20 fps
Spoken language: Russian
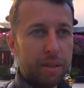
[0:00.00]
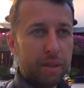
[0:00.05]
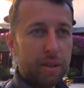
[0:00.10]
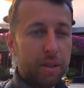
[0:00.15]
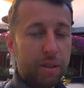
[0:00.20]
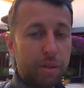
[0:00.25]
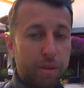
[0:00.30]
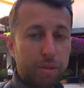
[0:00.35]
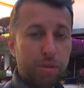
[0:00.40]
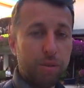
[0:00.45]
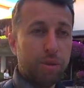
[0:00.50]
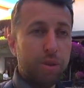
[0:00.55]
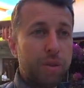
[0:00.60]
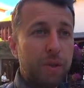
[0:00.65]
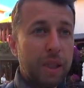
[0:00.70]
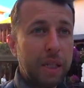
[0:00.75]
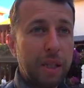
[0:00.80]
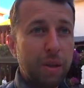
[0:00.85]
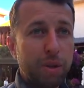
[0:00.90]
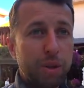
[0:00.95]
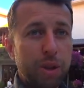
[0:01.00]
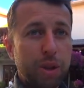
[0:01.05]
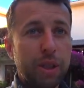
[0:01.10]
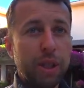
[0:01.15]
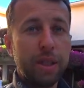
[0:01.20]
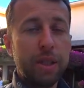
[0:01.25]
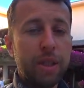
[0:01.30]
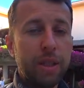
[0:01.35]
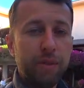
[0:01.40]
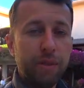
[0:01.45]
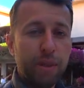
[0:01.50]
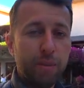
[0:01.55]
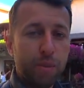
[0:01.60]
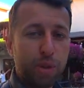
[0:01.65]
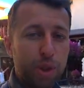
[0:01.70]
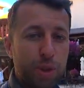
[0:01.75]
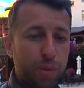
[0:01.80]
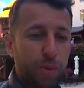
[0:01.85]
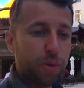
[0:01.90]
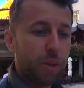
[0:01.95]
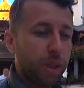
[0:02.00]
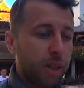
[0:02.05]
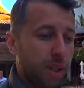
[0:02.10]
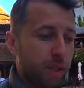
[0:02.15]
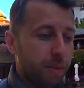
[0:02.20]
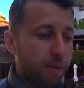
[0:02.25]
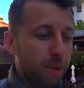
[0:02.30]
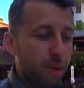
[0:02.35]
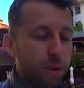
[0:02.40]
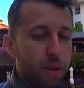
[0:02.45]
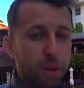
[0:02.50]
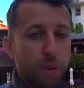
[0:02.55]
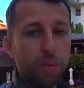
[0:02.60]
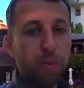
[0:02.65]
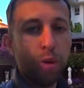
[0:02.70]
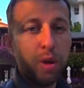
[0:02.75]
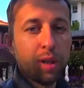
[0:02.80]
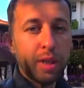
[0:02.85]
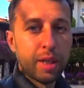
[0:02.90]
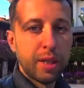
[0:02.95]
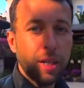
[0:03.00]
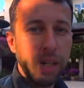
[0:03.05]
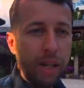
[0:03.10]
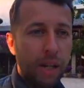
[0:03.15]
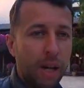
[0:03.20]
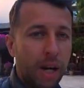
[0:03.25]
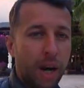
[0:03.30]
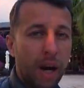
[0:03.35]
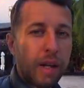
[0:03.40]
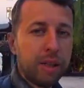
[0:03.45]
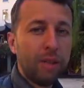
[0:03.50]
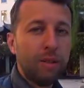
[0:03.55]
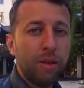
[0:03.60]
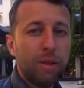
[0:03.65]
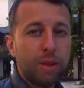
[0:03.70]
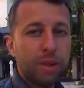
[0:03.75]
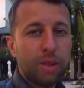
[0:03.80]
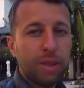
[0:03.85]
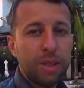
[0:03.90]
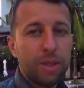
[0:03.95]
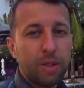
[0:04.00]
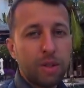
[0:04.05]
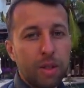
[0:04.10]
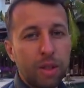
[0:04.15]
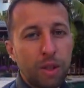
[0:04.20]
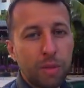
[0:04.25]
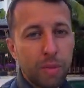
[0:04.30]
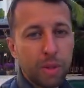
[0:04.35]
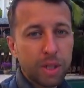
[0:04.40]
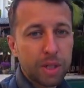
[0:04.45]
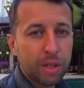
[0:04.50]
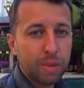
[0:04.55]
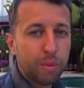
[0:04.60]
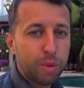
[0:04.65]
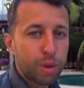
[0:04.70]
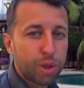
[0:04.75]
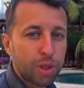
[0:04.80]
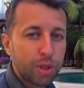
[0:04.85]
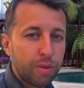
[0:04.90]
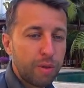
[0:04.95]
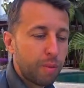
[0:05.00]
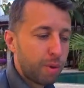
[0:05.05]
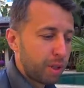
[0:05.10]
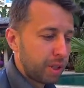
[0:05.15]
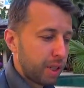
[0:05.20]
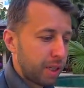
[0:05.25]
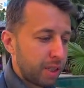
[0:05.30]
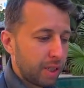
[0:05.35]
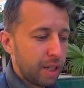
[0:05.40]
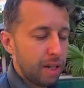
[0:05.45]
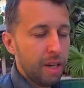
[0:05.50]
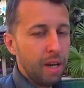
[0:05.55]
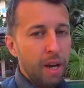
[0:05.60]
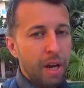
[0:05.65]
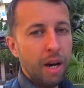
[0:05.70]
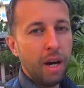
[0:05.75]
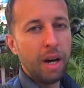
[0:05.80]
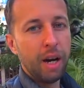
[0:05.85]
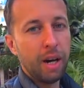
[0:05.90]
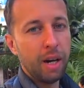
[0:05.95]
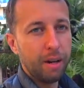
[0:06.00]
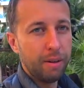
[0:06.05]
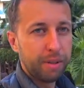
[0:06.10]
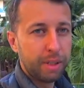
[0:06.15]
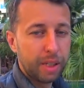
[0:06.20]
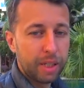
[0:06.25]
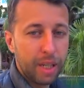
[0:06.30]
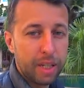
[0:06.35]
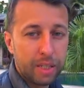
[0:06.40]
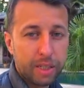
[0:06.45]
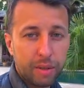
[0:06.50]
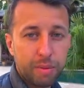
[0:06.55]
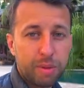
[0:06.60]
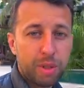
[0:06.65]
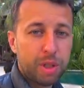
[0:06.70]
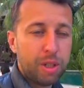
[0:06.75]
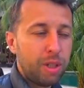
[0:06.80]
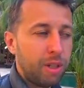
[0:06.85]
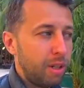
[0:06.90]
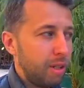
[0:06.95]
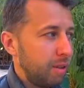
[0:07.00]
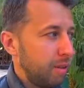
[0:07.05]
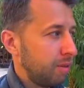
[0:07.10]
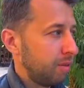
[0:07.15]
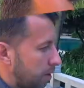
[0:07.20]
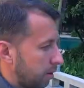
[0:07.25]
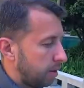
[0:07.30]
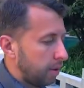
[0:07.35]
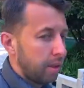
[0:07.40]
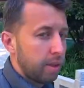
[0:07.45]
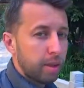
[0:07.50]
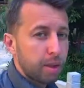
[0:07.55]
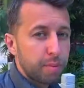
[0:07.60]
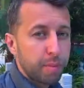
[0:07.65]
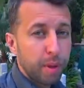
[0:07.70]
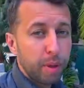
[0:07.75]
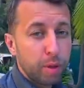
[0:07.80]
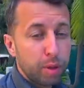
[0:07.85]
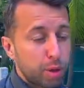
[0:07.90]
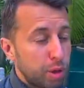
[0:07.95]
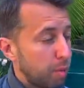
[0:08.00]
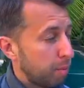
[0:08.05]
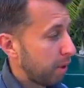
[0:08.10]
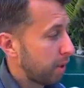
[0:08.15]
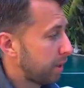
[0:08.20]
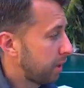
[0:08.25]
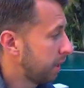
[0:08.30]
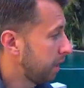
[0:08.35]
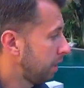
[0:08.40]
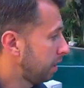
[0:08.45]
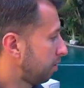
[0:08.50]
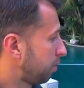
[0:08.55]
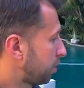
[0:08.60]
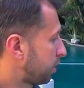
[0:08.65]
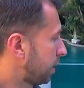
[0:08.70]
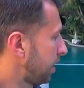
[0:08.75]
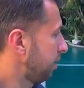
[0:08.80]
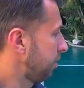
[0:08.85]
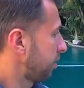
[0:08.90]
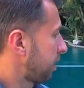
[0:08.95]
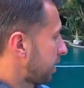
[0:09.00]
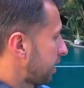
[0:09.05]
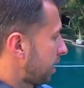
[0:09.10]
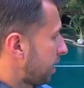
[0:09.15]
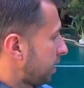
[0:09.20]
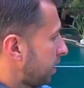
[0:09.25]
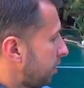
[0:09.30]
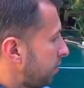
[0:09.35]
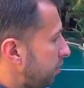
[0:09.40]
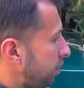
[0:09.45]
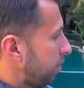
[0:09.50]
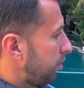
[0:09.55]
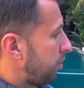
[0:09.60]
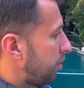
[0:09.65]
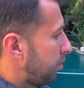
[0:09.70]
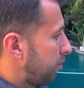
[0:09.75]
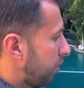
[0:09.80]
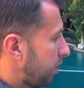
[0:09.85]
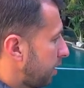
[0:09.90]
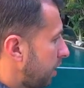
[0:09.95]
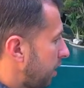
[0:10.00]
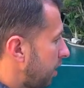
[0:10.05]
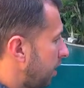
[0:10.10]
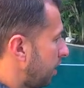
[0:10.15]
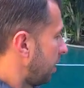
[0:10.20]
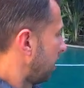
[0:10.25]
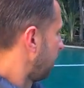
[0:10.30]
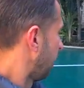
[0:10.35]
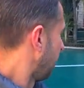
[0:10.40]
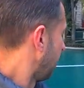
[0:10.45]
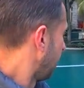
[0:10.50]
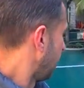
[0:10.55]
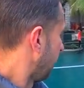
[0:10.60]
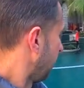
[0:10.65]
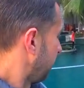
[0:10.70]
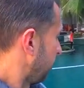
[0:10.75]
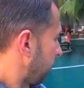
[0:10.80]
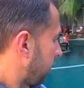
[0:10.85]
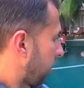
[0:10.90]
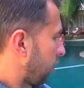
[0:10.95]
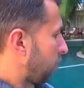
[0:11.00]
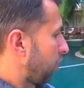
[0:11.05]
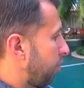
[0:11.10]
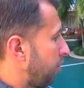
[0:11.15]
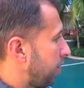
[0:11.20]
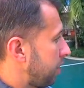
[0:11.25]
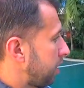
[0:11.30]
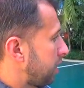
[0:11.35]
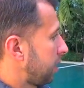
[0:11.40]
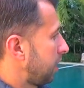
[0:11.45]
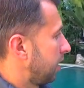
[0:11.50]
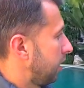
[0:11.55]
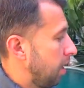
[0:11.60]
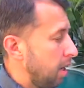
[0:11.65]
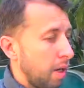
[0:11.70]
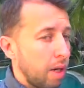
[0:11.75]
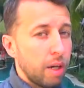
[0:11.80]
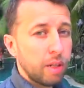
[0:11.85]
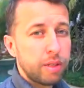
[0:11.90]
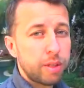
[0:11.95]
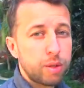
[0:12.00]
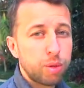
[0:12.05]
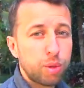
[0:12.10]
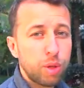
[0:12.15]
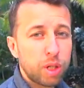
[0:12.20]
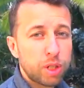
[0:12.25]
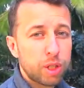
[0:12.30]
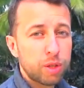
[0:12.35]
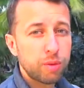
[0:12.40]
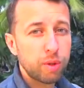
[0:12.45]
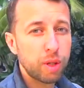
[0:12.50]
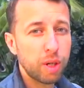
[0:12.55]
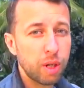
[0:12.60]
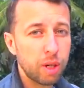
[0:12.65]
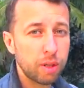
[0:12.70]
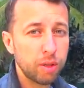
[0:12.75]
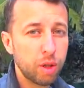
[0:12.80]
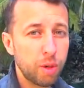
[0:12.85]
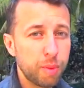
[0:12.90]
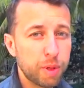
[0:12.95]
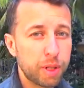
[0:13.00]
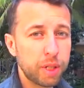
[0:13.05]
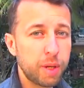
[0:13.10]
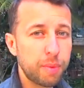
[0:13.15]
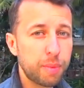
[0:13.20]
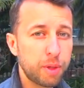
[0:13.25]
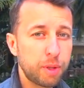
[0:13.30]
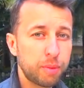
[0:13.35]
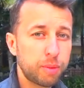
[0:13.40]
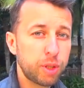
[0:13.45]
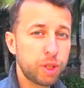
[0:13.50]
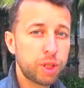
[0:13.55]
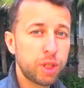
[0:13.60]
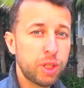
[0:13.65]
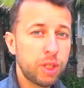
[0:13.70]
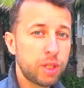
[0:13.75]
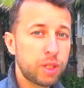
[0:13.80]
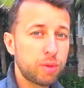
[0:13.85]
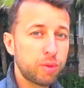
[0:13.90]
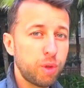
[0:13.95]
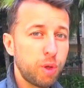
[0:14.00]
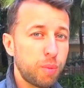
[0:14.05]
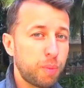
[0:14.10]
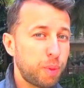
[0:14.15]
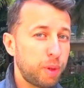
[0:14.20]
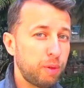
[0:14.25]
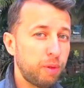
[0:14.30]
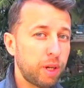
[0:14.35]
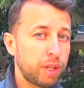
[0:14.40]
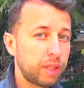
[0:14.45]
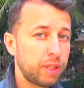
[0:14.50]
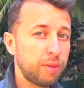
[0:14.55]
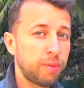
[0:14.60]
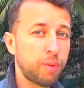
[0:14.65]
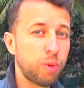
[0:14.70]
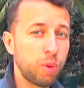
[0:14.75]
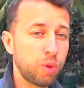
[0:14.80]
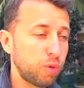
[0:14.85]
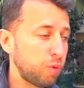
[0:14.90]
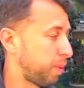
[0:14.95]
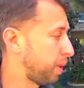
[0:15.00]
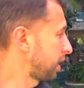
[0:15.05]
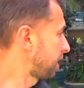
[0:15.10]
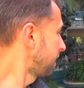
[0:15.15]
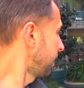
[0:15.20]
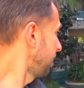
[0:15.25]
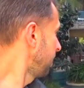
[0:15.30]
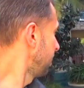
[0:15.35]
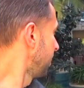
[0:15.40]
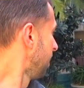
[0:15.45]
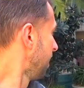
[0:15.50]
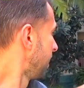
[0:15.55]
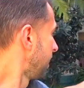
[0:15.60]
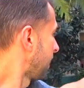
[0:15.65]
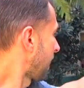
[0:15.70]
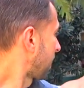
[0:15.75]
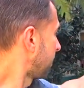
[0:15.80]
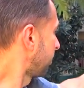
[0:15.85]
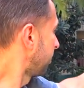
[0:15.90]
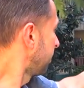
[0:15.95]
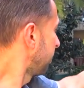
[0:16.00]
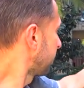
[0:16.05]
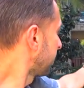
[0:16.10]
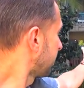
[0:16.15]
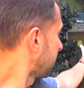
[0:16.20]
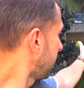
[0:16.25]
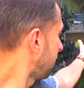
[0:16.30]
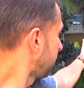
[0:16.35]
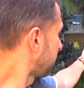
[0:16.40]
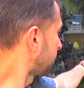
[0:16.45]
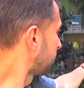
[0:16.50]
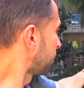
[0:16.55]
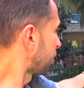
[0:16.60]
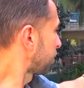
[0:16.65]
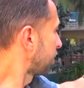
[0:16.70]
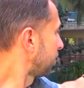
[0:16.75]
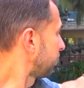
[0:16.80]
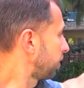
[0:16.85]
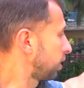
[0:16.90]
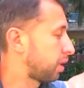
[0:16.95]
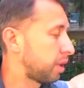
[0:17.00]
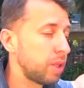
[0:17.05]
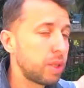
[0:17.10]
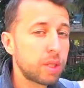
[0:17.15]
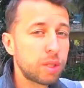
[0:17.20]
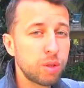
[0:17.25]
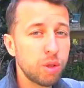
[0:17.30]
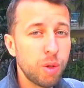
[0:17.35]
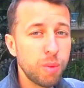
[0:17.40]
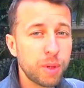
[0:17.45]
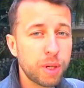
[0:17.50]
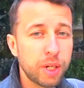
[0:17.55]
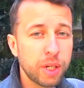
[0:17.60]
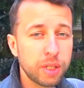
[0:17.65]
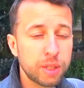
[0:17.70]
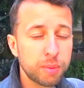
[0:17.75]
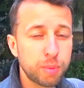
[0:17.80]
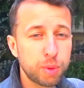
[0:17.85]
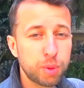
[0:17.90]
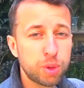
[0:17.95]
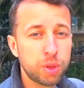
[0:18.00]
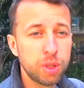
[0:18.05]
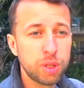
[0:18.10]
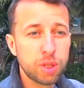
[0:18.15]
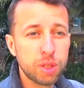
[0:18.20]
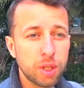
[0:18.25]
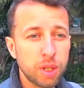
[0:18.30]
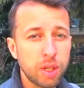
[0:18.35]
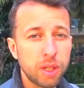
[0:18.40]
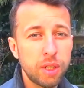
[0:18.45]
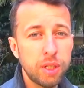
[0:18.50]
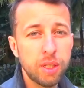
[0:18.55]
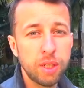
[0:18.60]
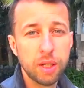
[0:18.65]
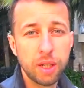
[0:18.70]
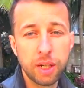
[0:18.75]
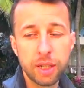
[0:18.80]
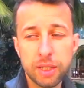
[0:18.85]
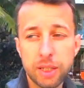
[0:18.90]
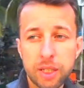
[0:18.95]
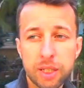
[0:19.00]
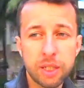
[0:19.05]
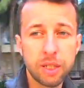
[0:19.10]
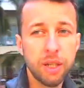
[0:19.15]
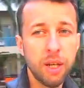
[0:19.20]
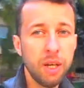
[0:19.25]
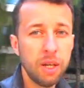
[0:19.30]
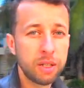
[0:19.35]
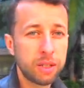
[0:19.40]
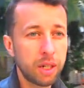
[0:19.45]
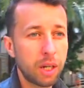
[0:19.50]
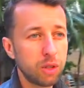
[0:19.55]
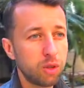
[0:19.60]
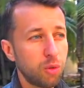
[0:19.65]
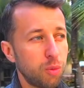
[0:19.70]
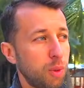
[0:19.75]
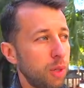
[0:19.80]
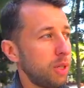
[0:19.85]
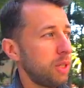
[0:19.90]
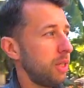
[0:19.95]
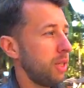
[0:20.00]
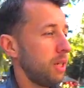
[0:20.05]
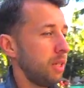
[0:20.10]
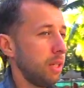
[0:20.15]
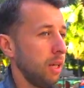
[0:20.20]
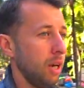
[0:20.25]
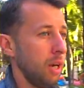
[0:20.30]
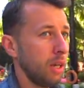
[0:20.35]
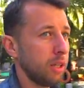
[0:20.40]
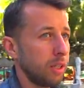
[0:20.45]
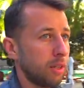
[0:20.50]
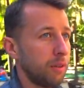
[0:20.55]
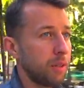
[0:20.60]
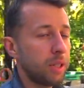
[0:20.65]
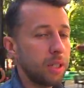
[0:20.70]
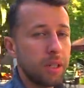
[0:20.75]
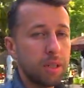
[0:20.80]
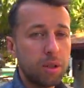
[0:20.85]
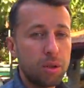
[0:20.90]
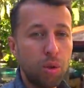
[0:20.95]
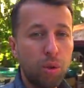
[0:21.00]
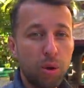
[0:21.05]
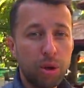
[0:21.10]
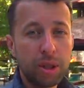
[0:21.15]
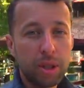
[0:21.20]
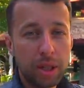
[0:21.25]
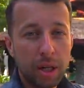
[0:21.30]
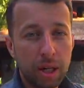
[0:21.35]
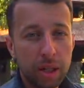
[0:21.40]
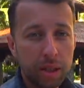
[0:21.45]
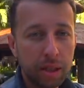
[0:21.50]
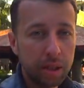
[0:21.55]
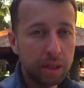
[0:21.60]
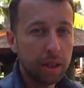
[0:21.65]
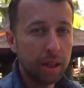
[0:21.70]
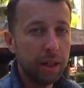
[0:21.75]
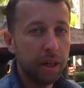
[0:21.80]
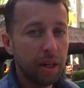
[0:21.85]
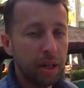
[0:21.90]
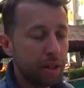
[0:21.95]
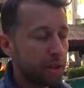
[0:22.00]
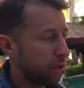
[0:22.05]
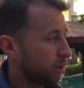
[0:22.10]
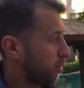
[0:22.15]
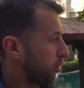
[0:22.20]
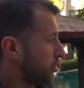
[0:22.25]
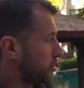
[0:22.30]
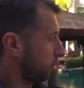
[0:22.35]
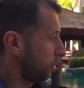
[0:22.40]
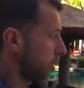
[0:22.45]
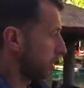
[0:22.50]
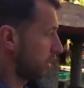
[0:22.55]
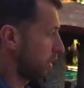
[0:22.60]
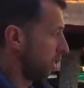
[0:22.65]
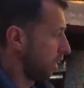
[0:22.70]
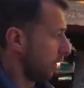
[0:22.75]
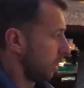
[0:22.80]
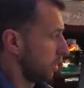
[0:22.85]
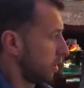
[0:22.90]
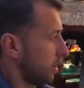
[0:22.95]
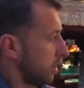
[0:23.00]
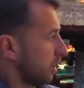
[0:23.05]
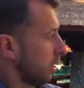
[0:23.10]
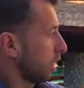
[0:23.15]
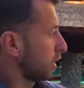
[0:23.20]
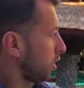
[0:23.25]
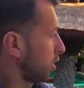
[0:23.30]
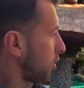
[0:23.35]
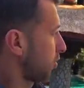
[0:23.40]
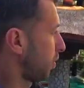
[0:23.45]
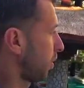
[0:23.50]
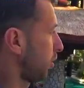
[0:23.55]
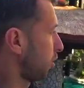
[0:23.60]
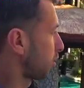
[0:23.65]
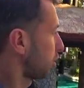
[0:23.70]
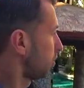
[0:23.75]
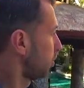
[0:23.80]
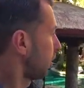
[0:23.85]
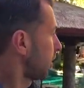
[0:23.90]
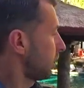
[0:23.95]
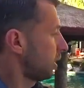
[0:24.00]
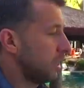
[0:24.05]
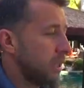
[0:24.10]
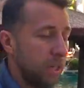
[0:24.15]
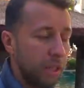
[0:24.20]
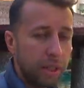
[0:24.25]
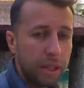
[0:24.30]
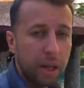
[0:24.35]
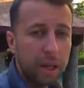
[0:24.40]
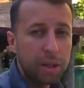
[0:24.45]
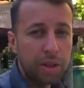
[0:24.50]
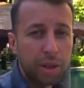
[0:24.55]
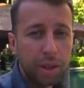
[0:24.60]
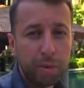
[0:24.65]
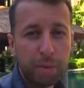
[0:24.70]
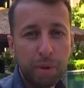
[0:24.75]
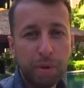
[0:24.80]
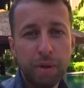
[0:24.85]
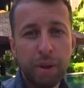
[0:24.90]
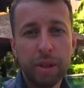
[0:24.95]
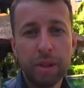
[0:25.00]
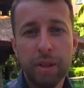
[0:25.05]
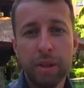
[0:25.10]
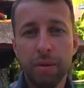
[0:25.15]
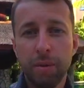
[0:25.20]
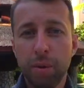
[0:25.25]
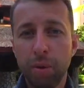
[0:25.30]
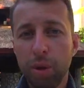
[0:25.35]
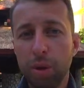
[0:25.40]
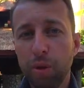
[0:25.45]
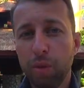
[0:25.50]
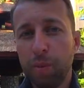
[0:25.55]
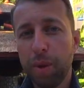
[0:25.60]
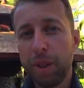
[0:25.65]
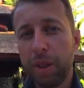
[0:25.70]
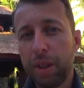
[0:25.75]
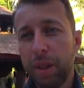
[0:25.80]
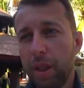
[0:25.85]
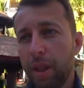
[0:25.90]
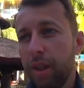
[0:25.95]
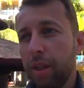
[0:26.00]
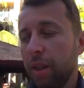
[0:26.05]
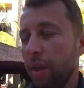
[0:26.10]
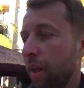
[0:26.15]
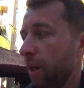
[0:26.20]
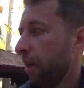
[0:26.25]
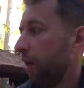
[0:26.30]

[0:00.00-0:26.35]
Здесь, э, ну, действительно очень красиво и можно пофотографироваться. Тем более, наверное, одно из единственных мест, где можно выбрать отель а, в китайском стиле. Здесь расположены бассейны. Вот с левой стороны вы видите меня, а, вот такой бассейн. А здесь у каждого номера на первом этаже есть свой приватный вход в бассейн как вы видите, да, вот можно выйти из номера, спуститься и оказаться сразу в бассейне. Соответственно, с другой стороны такая же история. Здесь также расположен бассейн, также есть приватные входы в бассейн.